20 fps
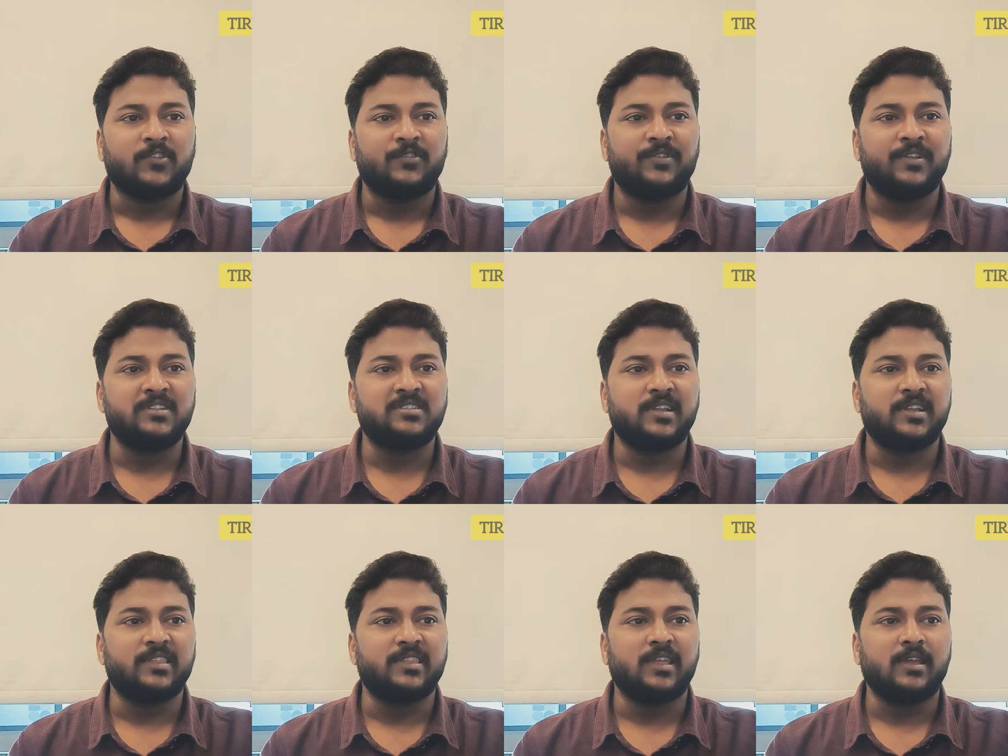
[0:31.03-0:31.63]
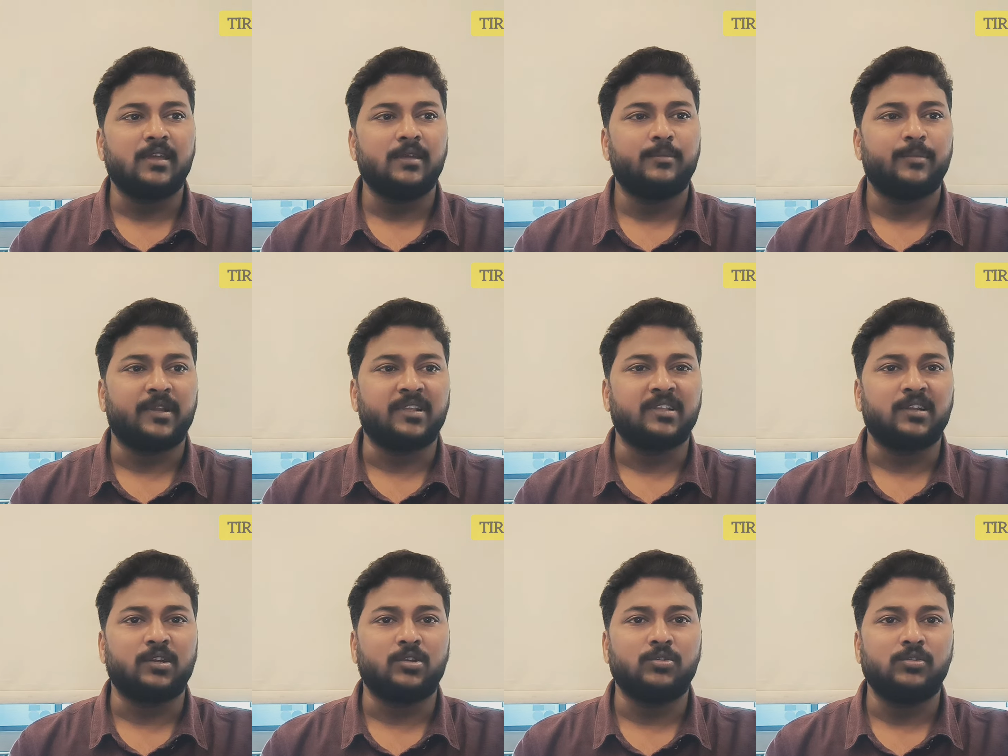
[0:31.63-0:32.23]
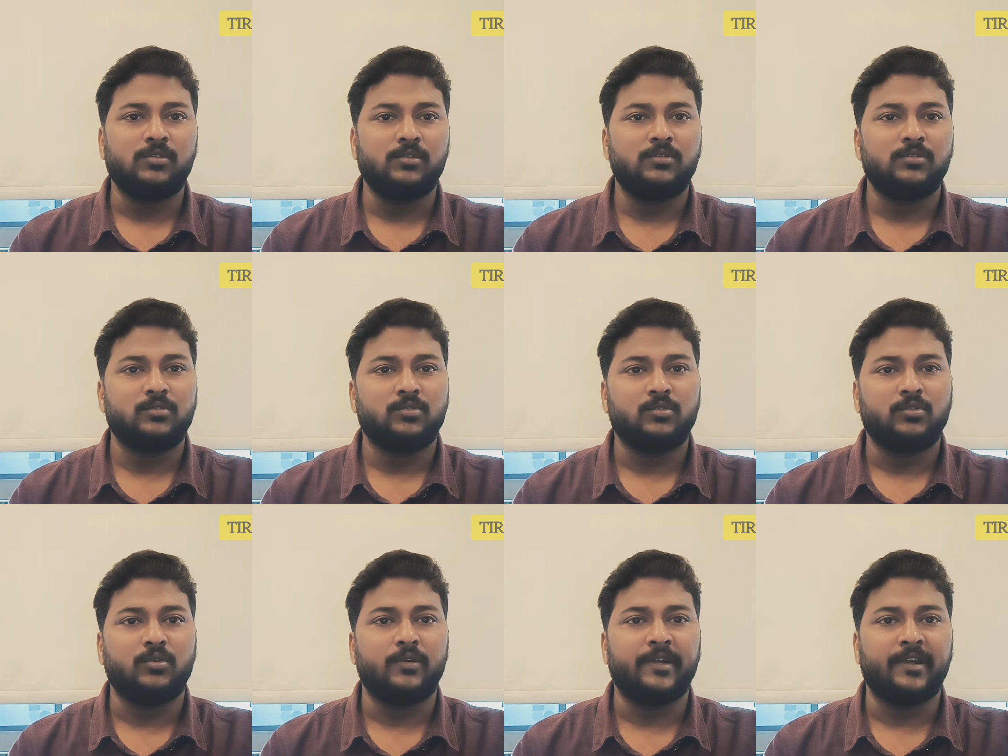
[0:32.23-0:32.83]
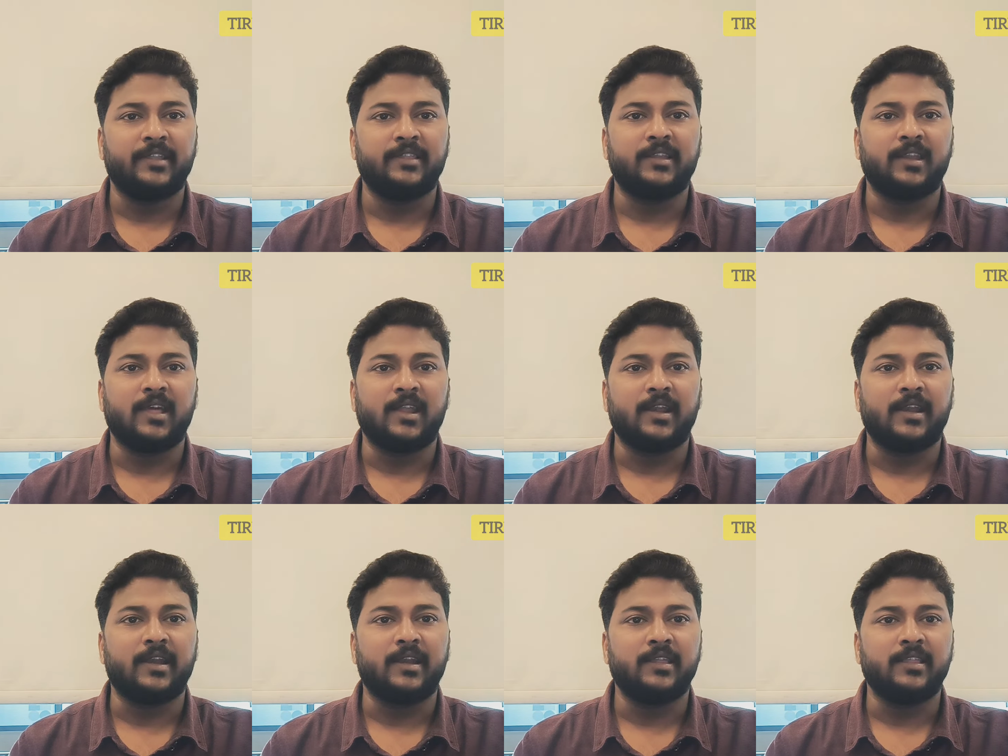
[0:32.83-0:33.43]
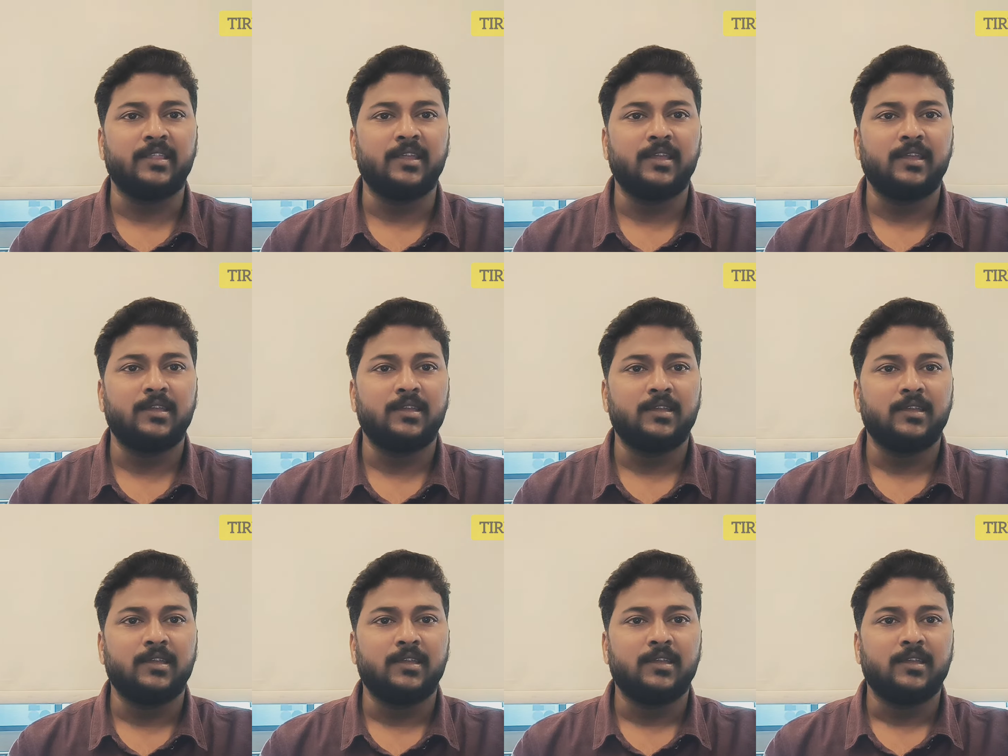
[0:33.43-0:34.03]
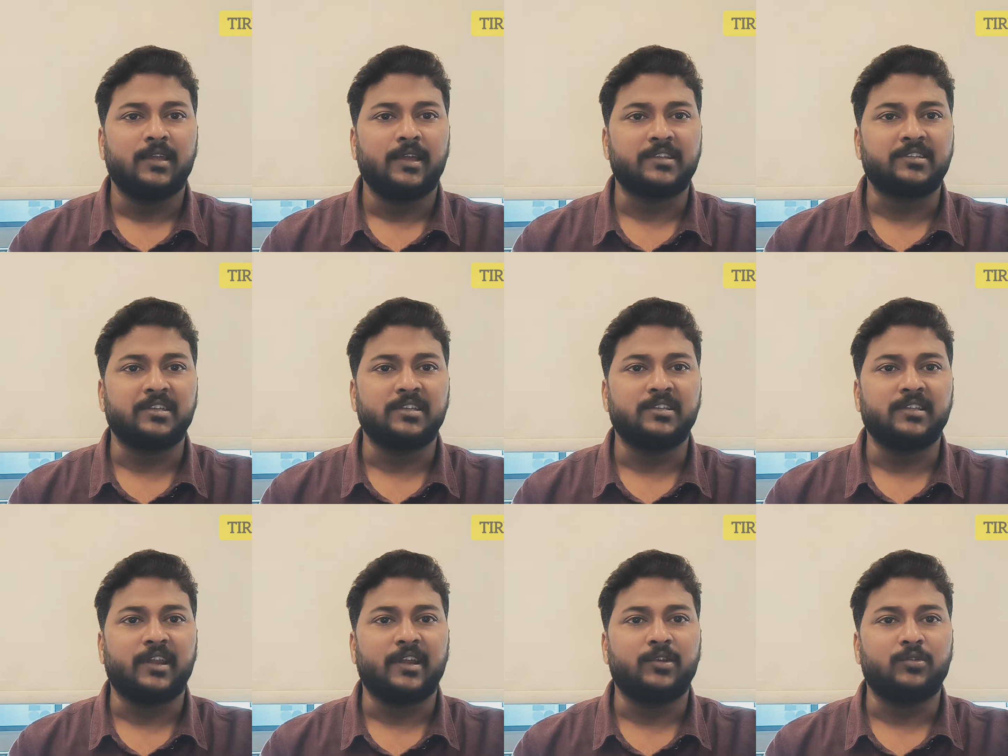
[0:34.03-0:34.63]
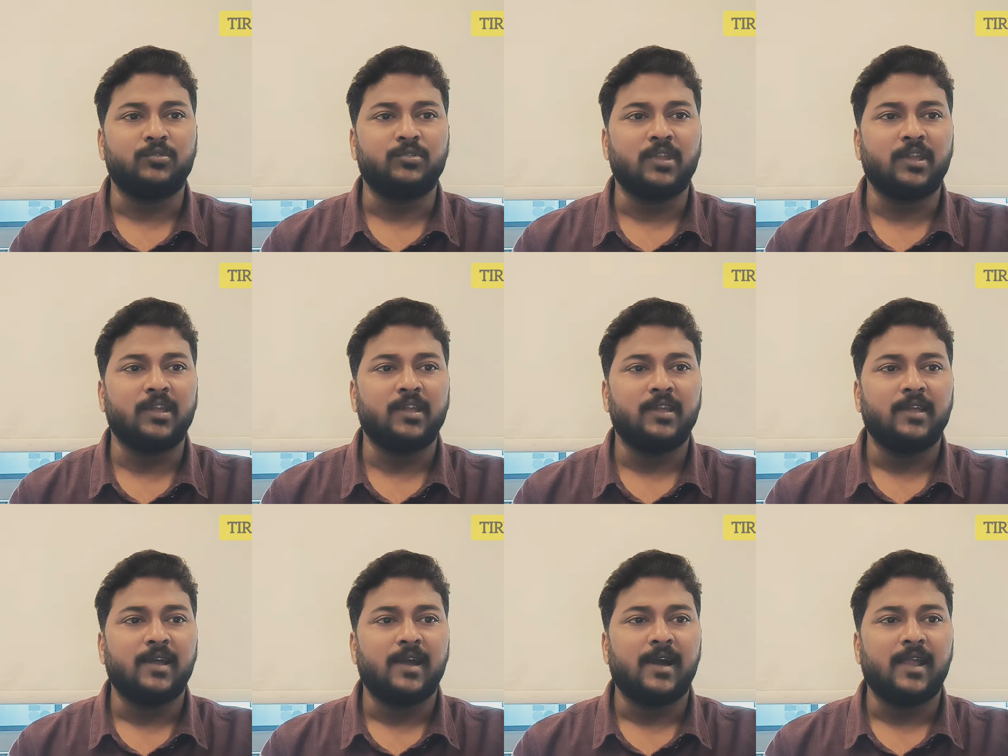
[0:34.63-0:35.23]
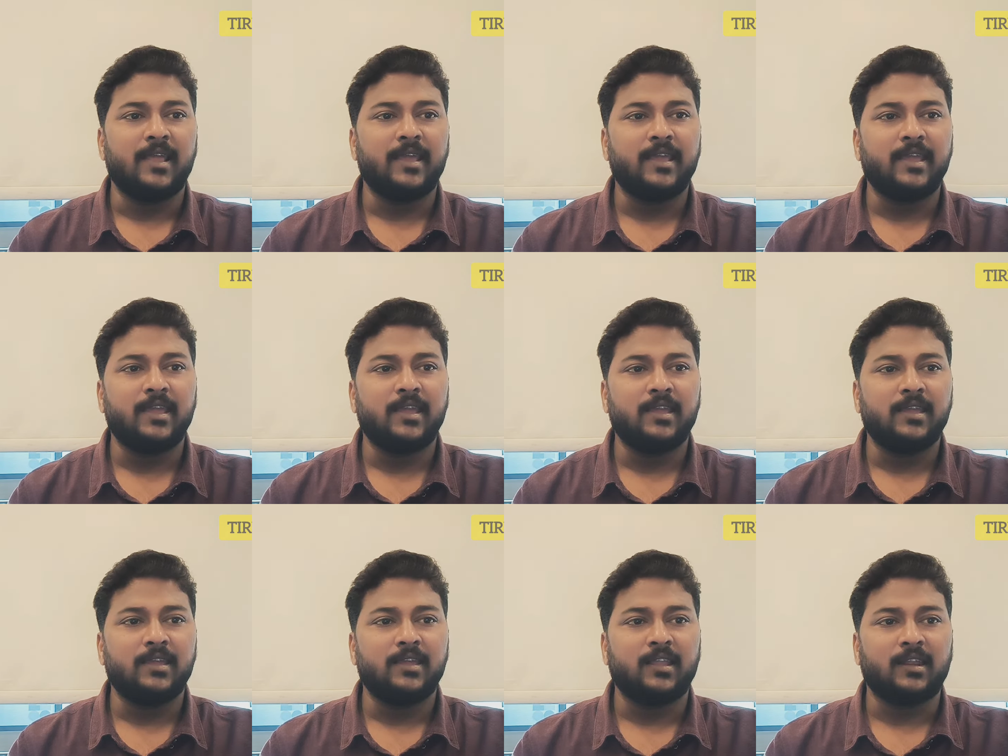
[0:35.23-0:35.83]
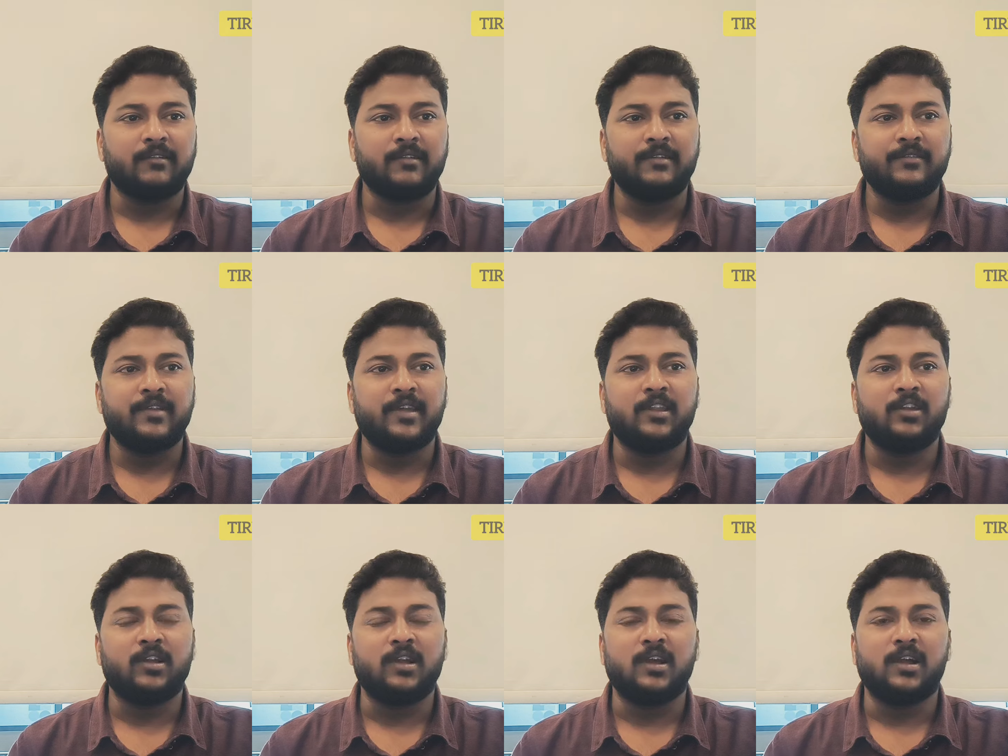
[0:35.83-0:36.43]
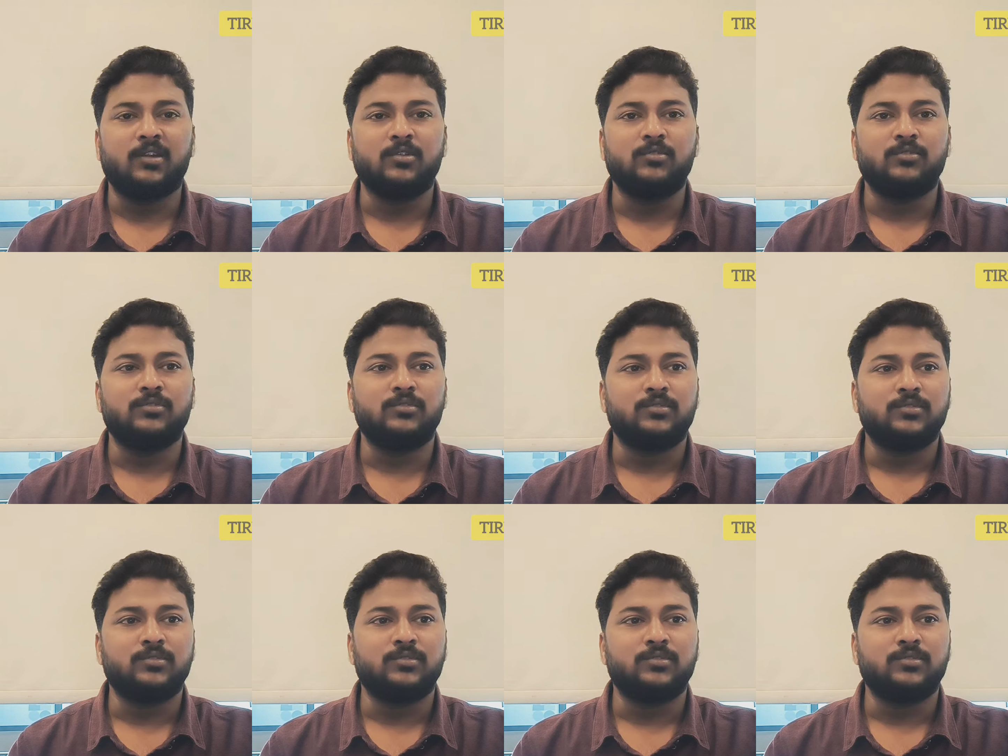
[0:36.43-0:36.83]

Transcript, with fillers: ఫిల్స్లు అయితే ప్రజెంట్ కోయటి దినార్లు అనేది ఎక్స్చేంజ్ రేట్ ఉంది అలాగే ఇరవై వేలకు గాను